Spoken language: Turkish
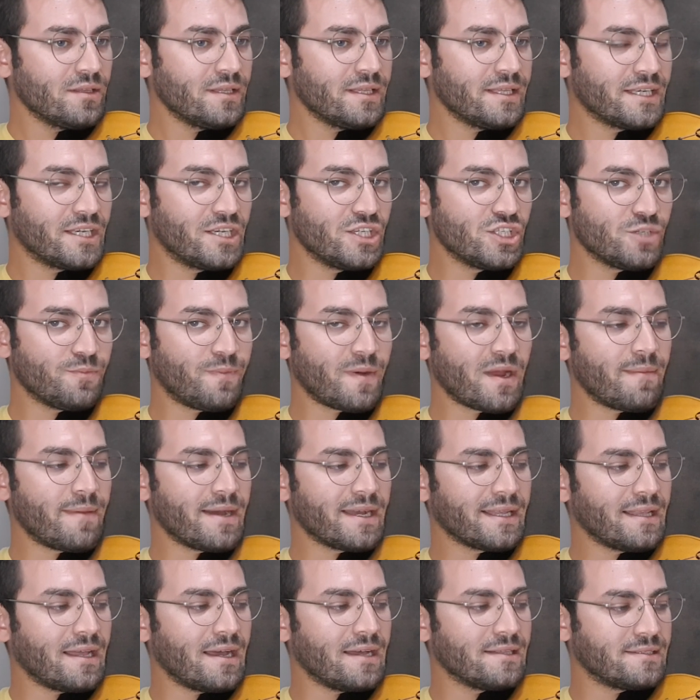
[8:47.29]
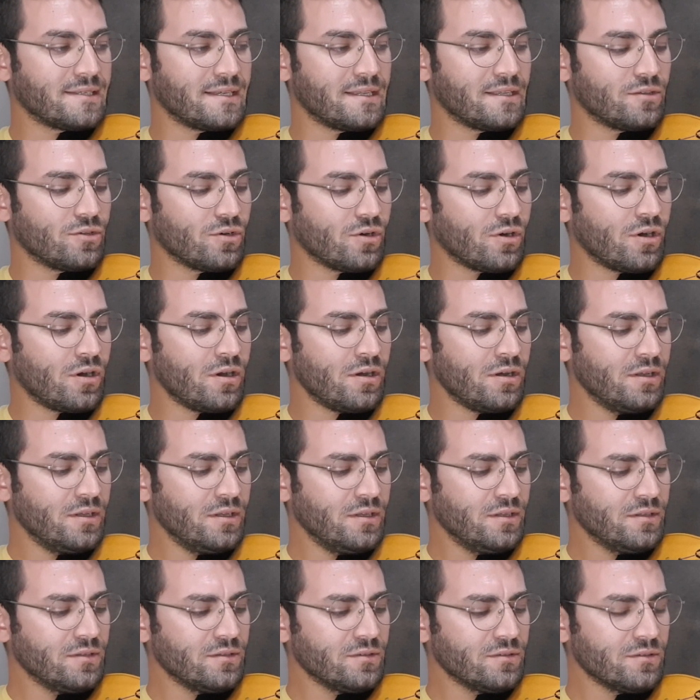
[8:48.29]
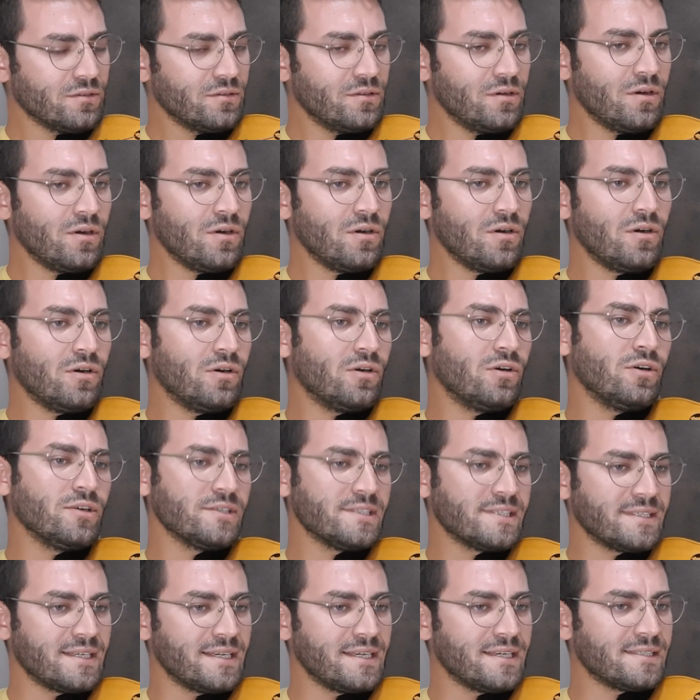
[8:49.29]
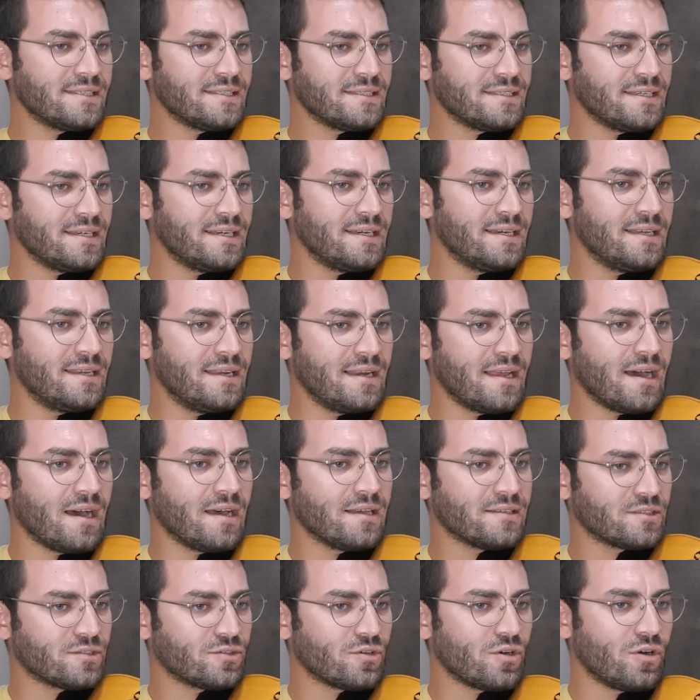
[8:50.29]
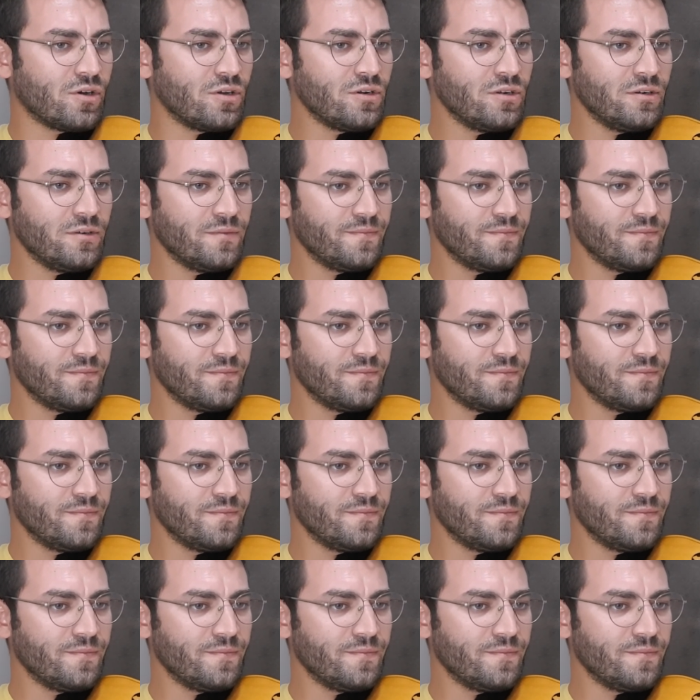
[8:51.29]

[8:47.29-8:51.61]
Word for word: İkinci parmak la teli do. Do, si, si, la, sol.